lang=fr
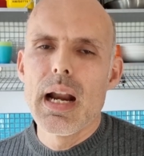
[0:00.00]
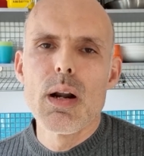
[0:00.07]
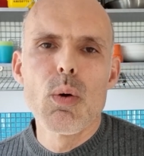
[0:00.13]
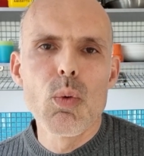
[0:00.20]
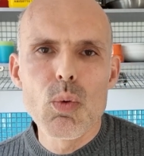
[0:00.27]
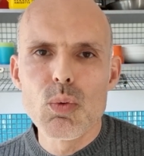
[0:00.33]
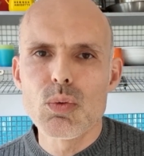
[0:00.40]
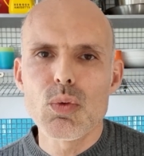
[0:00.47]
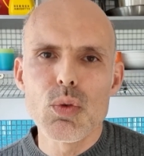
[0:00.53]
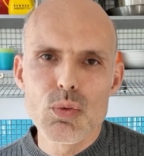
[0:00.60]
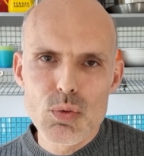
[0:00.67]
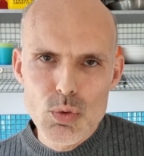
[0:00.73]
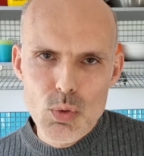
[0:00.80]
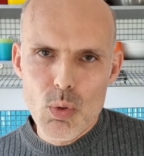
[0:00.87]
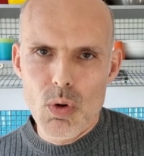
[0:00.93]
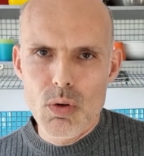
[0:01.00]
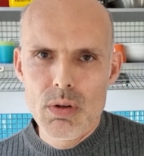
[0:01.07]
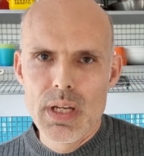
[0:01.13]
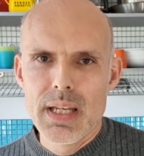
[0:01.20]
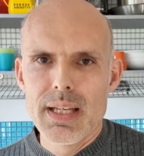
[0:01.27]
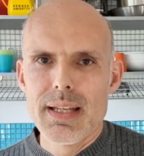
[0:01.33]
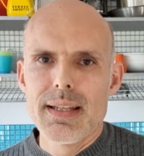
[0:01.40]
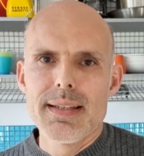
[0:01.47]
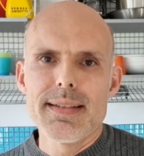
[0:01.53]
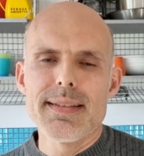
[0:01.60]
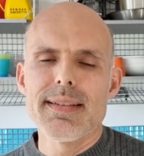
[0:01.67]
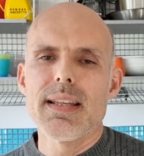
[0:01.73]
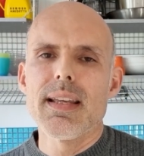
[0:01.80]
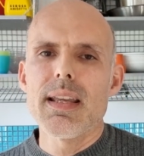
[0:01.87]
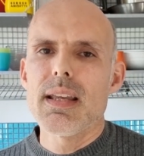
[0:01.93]
à l'encontre du courant.
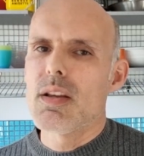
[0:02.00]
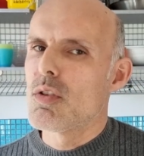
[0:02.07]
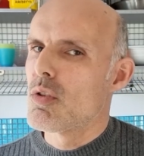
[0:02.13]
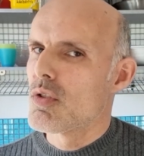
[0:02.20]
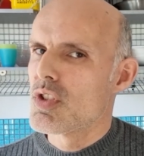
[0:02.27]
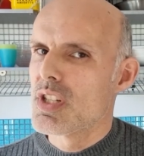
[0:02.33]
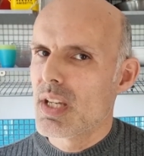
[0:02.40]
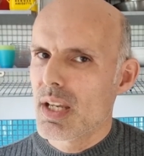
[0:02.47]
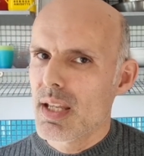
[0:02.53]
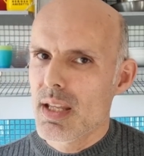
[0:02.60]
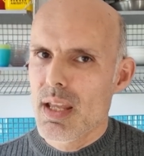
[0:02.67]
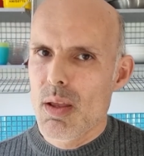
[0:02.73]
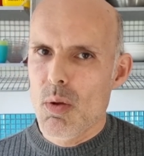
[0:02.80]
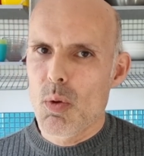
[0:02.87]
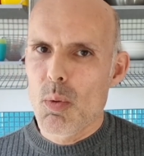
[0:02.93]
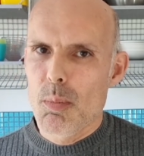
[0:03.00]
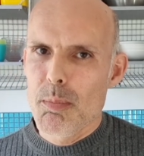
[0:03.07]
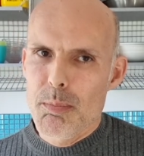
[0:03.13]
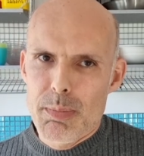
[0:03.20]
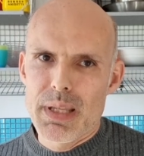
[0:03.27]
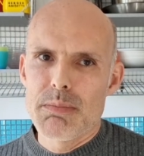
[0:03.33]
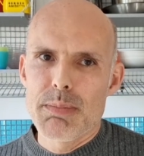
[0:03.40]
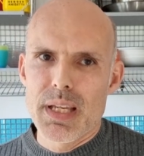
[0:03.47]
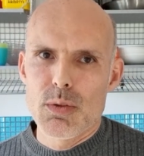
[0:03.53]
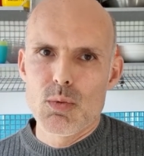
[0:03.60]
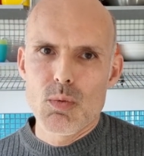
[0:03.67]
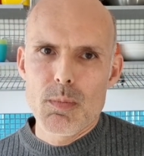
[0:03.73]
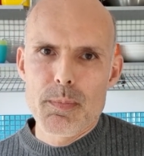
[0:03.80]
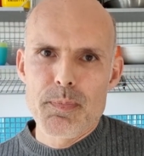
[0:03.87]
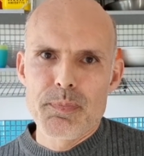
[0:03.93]
C'est, euh, j'irais, euh, peine
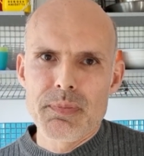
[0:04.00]
perdue.